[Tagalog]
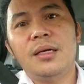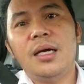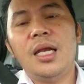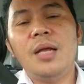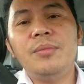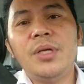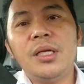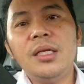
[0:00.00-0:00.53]

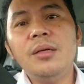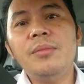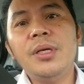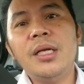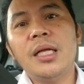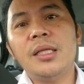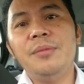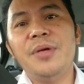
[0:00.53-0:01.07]
Alam na rin naman
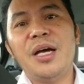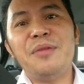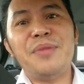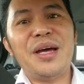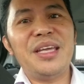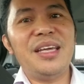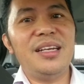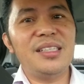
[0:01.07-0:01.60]
natin mga
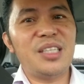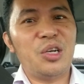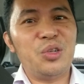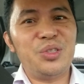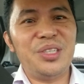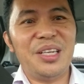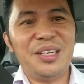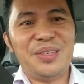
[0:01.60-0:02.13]
kabayan ang
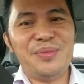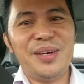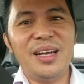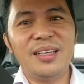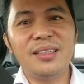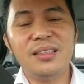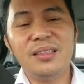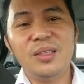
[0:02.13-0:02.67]
sagot dyan, di ba?
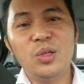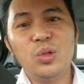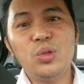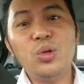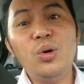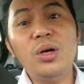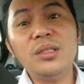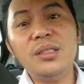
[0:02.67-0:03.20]

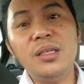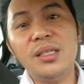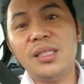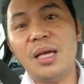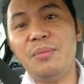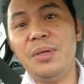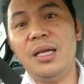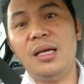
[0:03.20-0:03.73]
So ang
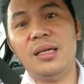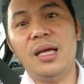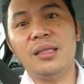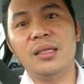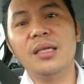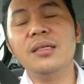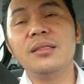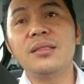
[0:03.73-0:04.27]
sinasabi lang
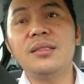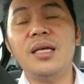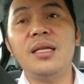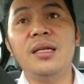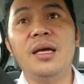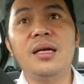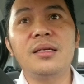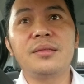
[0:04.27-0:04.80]
natin,
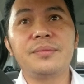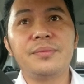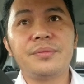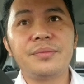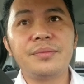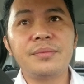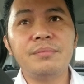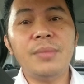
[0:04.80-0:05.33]
sana
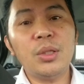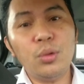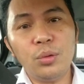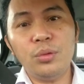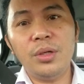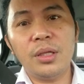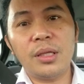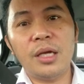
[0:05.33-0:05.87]

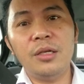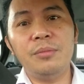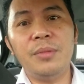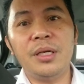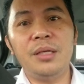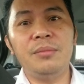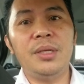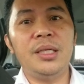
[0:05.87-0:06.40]
matuto na tayong
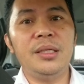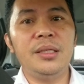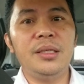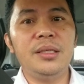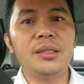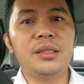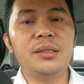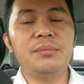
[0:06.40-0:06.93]
maging
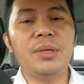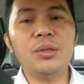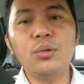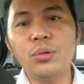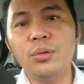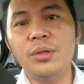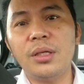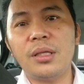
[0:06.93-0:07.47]
malinis,
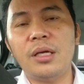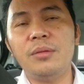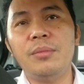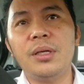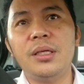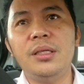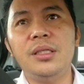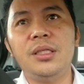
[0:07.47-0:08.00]
matuto na tayong
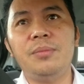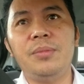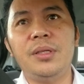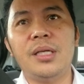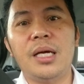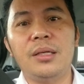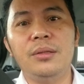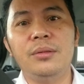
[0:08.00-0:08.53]
maging
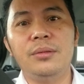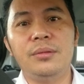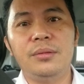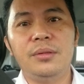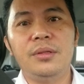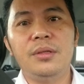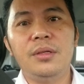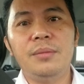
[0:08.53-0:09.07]
disiplinado,
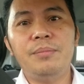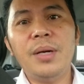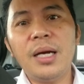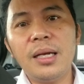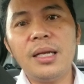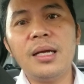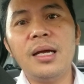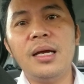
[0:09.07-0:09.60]

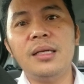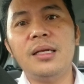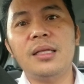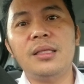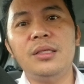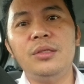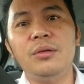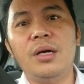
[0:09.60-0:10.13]
pangalagaan
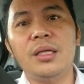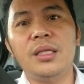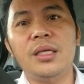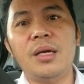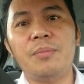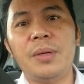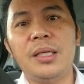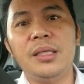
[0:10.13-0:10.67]
natin yung ating
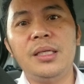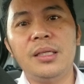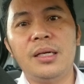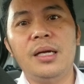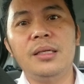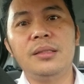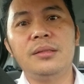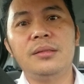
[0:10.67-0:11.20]

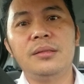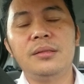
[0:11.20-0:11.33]
kapaligiran,